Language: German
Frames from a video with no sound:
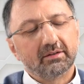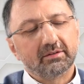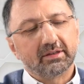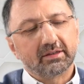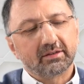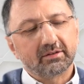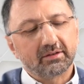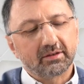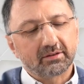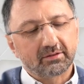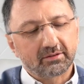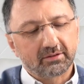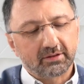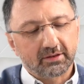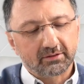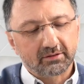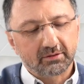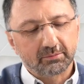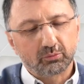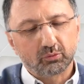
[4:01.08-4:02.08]
der, das,
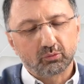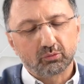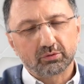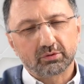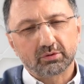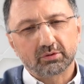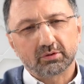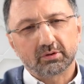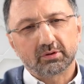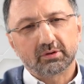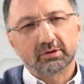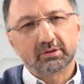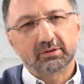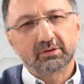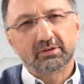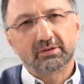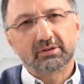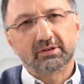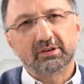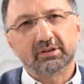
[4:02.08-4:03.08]
das Gebot,
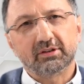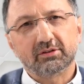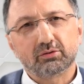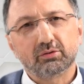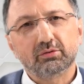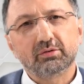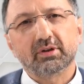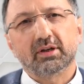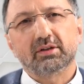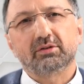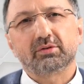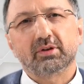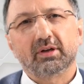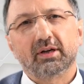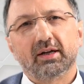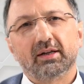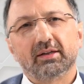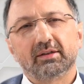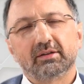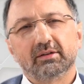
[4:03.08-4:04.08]
die Gesundheit zu
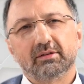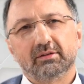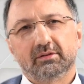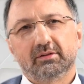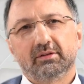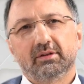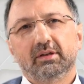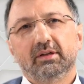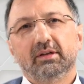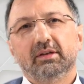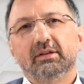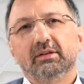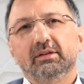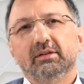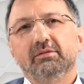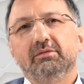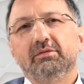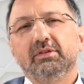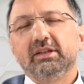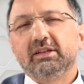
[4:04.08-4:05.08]
erhalten,
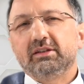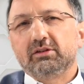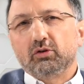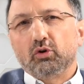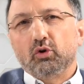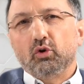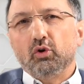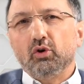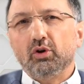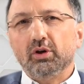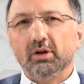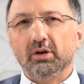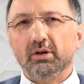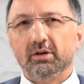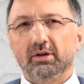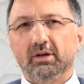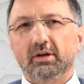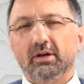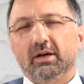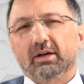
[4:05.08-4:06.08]
wiegt
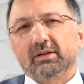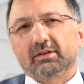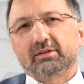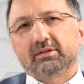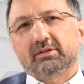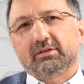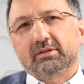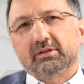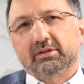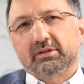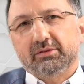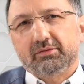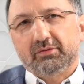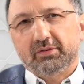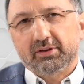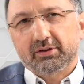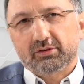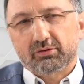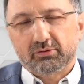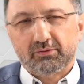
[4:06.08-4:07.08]
höher als die
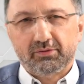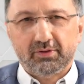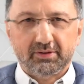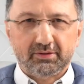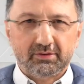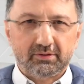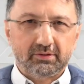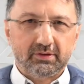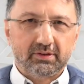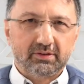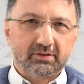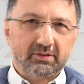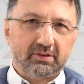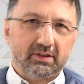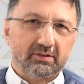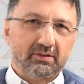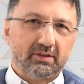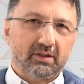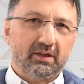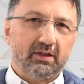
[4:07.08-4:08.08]
Pflicht zu fasten. Das ist
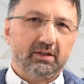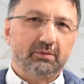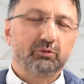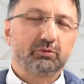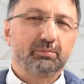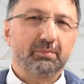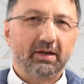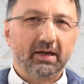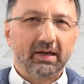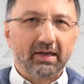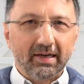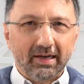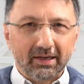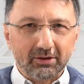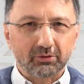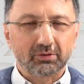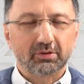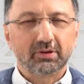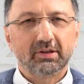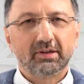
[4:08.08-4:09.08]
ganz klar. Muss man
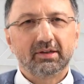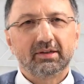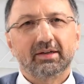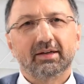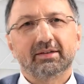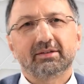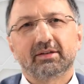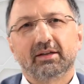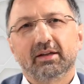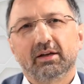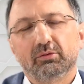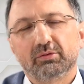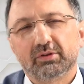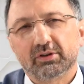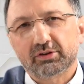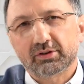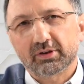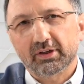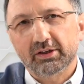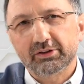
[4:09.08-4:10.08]
also ganz klar
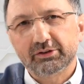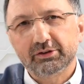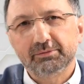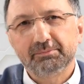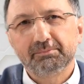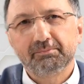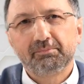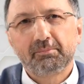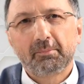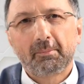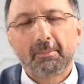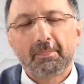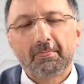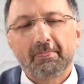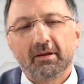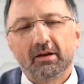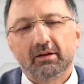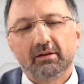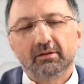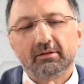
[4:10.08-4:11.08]
unterstreichen,
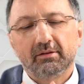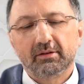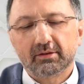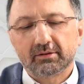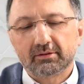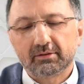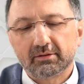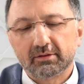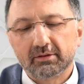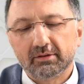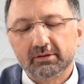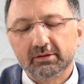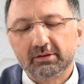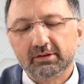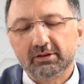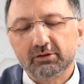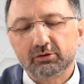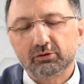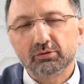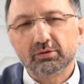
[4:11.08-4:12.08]
dass äh,
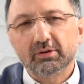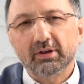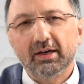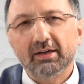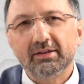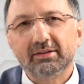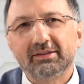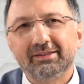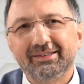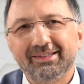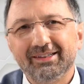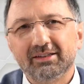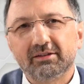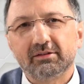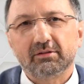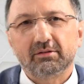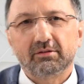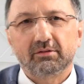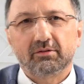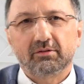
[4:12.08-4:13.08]
die Gesundheit geht,